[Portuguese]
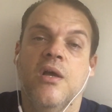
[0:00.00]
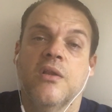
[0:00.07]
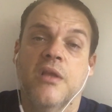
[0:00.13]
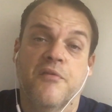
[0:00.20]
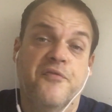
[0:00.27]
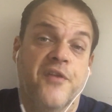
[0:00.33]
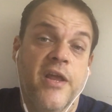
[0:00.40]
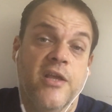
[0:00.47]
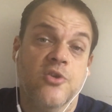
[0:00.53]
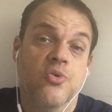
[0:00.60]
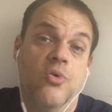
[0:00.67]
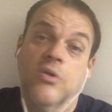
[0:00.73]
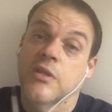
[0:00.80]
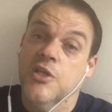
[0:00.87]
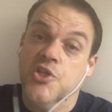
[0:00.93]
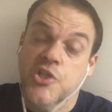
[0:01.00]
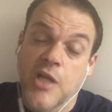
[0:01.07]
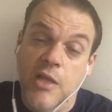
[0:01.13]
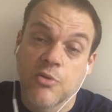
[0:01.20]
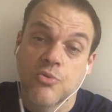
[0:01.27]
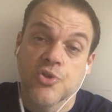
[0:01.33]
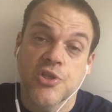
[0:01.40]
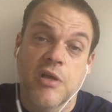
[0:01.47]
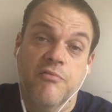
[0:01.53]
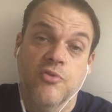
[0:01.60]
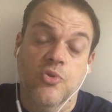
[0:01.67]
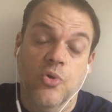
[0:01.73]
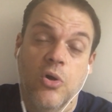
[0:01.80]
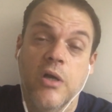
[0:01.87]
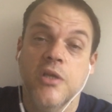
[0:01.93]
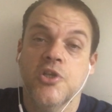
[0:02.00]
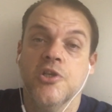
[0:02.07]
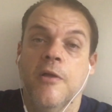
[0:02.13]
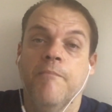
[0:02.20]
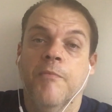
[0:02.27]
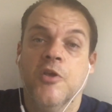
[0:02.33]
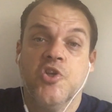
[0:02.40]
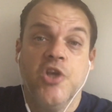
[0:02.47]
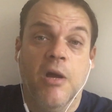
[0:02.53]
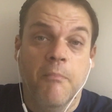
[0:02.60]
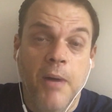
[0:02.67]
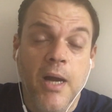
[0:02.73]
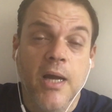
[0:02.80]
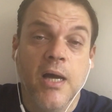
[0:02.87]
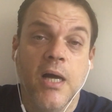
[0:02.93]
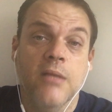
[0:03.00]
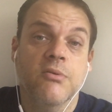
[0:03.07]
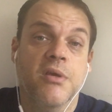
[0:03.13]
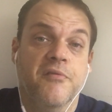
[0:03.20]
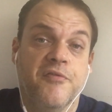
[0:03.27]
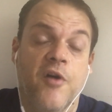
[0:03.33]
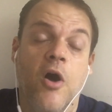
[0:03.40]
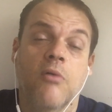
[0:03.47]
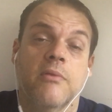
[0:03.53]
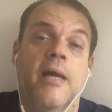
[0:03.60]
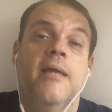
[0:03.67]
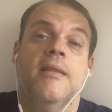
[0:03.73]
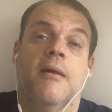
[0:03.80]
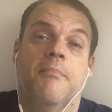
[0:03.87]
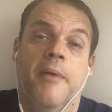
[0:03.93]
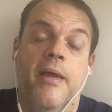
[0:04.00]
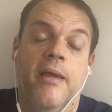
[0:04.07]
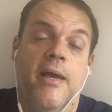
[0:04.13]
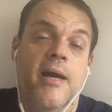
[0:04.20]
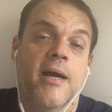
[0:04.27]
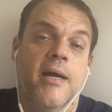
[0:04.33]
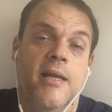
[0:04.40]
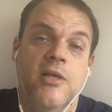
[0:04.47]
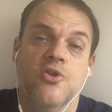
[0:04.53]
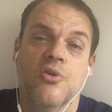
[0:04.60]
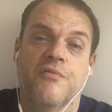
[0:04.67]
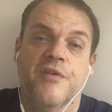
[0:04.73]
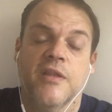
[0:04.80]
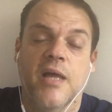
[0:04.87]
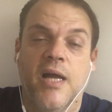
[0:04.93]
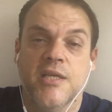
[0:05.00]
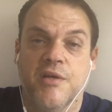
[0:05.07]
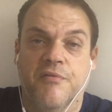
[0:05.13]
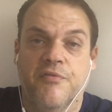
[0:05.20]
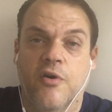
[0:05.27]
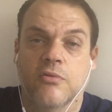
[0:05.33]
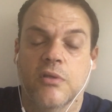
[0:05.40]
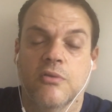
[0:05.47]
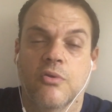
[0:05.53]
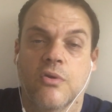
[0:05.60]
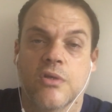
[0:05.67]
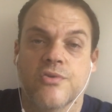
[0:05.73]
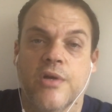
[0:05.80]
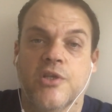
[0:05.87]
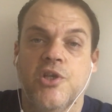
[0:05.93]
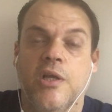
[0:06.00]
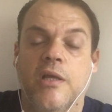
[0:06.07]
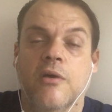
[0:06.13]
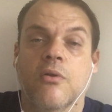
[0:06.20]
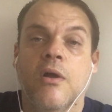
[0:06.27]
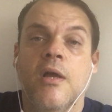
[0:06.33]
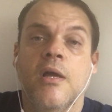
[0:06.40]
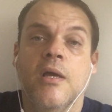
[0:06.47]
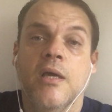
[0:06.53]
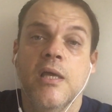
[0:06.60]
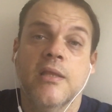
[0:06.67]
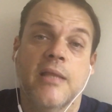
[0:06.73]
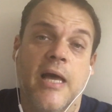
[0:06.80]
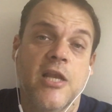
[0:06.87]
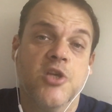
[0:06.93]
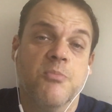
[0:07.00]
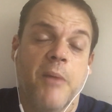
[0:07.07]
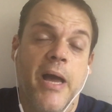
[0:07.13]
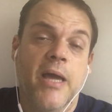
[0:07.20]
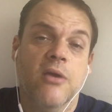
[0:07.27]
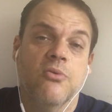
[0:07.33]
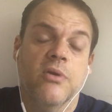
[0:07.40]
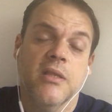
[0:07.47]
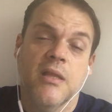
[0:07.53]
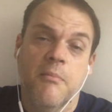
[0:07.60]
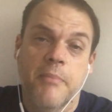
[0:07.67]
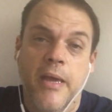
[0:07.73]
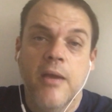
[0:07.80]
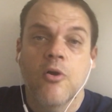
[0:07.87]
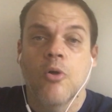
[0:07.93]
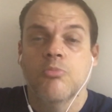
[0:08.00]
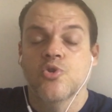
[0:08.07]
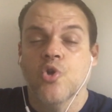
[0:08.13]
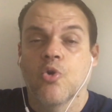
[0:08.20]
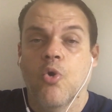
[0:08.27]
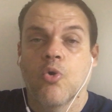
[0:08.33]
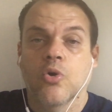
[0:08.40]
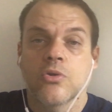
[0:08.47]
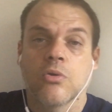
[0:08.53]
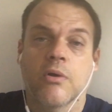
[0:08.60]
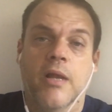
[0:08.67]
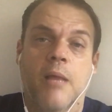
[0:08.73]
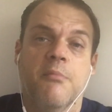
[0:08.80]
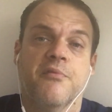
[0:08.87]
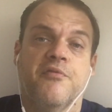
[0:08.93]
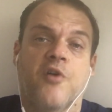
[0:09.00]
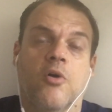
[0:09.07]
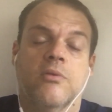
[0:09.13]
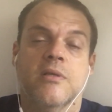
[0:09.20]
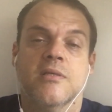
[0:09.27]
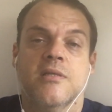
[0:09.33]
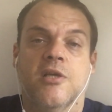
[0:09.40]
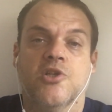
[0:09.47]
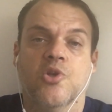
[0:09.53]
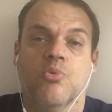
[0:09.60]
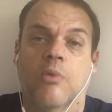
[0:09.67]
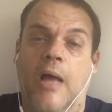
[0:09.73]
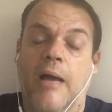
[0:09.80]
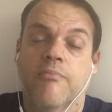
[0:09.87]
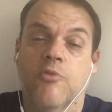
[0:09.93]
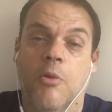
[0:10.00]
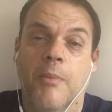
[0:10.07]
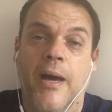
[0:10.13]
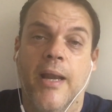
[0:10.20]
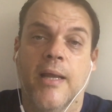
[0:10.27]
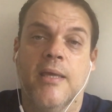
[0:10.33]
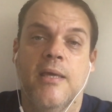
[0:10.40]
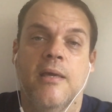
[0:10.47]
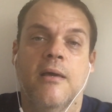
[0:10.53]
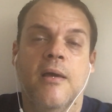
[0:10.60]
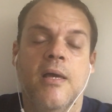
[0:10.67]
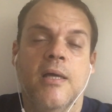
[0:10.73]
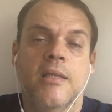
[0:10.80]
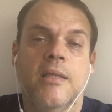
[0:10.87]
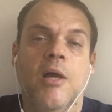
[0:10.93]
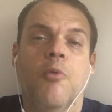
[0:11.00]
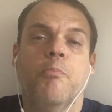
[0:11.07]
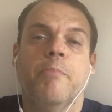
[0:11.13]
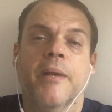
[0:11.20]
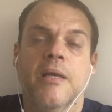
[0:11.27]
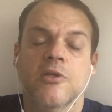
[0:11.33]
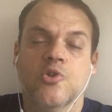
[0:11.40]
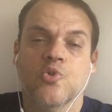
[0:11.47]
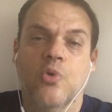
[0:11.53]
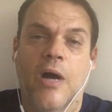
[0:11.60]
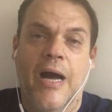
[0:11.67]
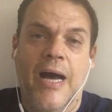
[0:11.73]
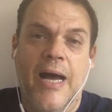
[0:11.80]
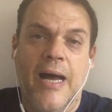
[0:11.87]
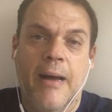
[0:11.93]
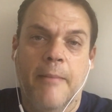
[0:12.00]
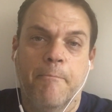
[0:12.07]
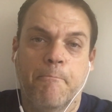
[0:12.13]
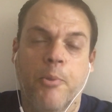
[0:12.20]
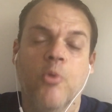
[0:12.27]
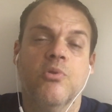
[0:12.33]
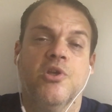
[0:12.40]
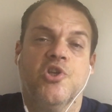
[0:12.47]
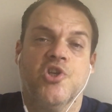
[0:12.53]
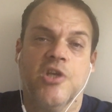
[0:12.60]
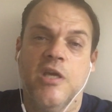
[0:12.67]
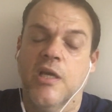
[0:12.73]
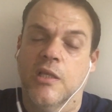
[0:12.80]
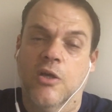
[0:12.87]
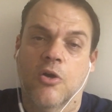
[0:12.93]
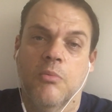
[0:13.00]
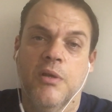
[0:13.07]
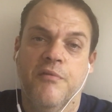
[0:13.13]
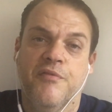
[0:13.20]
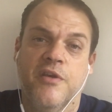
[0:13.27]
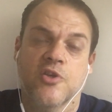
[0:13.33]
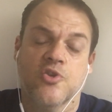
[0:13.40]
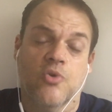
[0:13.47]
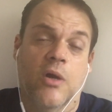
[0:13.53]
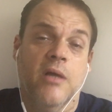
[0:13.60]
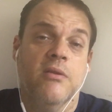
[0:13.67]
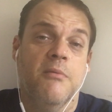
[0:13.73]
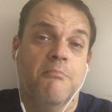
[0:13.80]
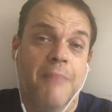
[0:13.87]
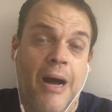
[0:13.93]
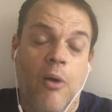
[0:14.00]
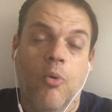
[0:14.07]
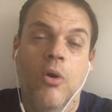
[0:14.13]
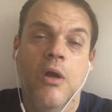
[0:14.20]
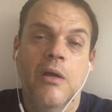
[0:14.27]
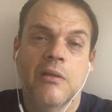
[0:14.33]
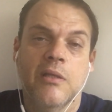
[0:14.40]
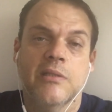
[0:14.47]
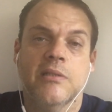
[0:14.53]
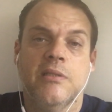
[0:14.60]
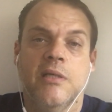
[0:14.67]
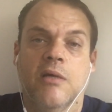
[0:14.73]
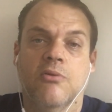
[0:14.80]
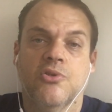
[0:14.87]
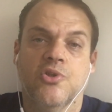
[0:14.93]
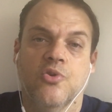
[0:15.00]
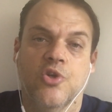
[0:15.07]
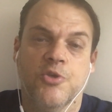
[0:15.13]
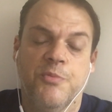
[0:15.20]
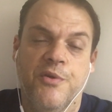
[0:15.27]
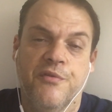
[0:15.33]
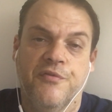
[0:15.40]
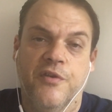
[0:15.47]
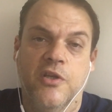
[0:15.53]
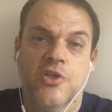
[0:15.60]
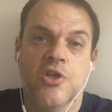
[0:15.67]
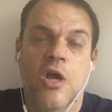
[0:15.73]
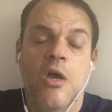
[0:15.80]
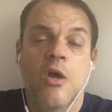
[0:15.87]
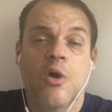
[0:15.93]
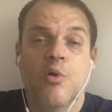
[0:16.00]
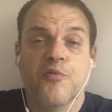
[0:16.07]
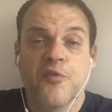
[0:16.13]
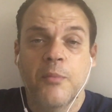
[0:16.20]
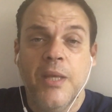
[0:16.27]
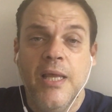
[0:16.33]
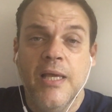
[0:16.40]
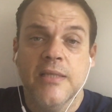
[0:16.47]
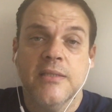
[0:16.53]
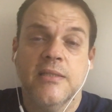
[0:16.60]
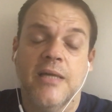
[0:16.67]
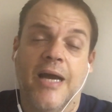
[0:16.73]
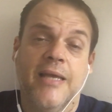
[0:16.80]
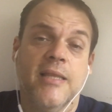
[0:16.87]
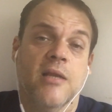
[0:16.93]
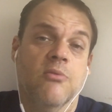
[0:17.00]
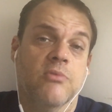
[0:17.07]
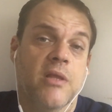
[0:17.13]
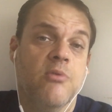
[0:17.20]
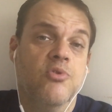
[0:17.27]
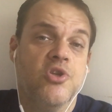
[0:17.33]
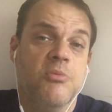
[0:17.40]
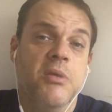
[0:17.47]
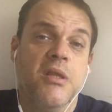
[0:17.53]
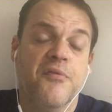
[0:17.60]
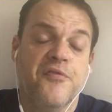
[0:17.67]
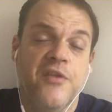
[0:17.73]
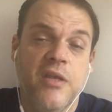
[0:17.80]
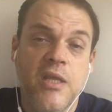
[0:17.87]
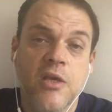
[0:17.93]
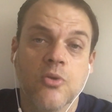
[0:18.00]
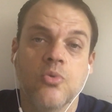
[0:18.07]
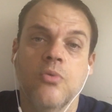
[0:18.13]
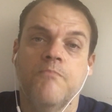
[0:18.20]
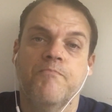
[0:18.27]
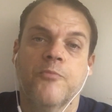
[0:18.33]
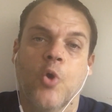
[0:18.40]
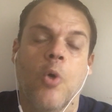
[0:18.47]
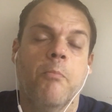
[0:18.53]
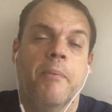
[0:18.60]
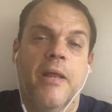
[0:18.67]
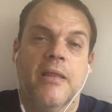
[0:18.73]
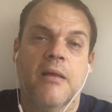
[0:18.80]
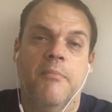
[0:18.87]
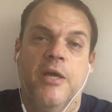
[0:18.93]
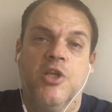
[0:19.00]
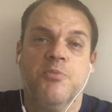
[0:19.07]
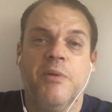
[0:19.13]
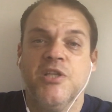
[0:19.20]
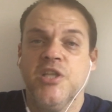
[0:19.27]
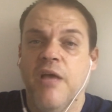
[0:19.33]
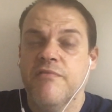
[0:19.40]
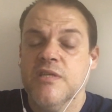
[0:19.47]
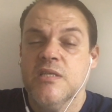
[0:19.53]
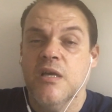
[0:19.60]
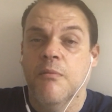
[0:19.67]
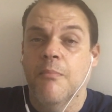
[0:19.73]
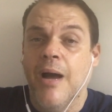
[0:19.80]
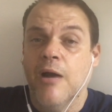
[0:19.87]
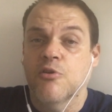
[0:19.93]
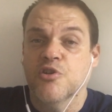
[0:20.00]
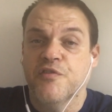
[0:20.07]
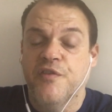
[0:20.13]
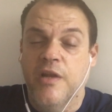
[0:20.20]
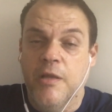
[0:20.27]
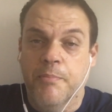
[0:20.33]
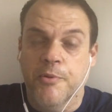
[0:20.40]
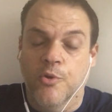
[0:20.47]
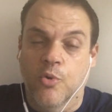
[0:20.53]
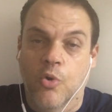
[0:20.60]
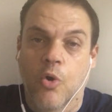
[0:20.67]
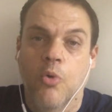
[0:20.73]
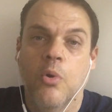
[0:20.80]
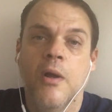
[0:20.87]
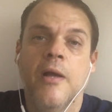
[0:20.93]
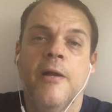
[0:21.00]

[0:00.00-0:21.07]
Na frente, o contestado Gustavo Torres, Germán Cano, que volta, ainda bem, é a grande novidade, a volta do nosso artilheiro, e Thales Magno, que também, como jogou contra o Grêmio, volta a ser titular. Tomara que não preso à ponta esquerda, como ele vinha jogando e mal nesse ano de 2020. O Fluminense ainda não tem um time definido completamente, mas deve ser Marcos Felipe no gol.